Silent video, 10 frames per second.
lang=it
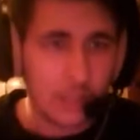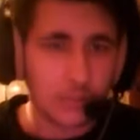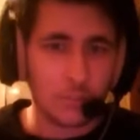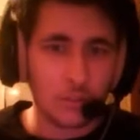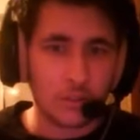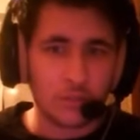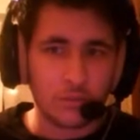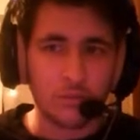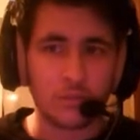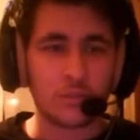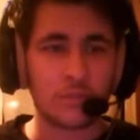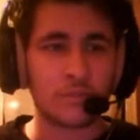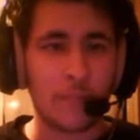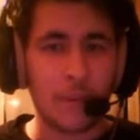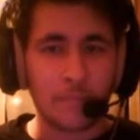sono morto.
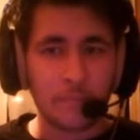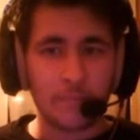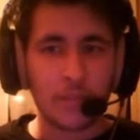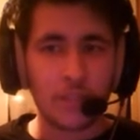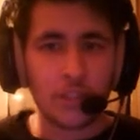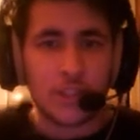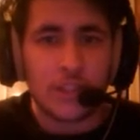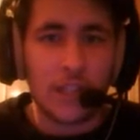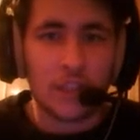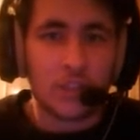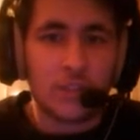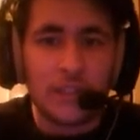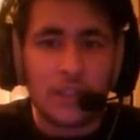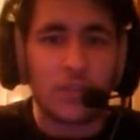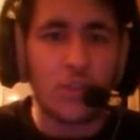Vabbè, ci sta. Cioè, sono
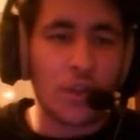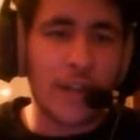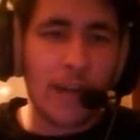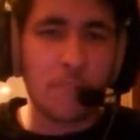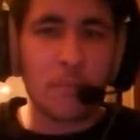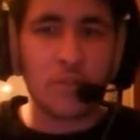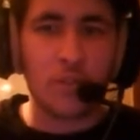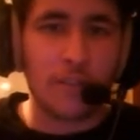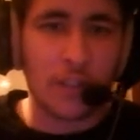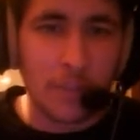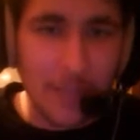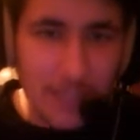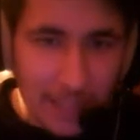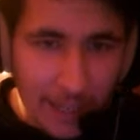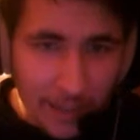entrato nel loro campo, mi sono fatto
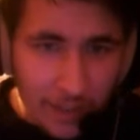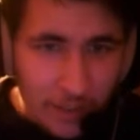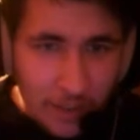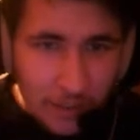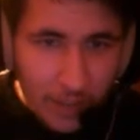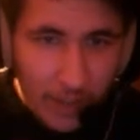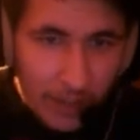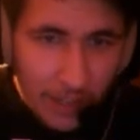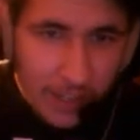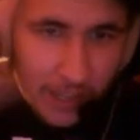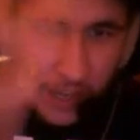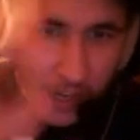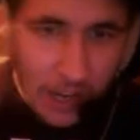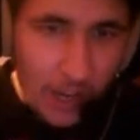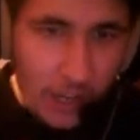ammazzare da... Da lì,
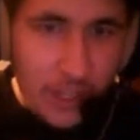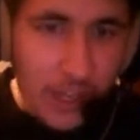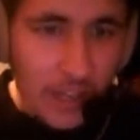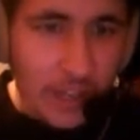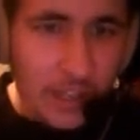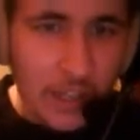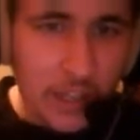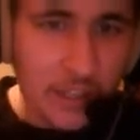da... da... da...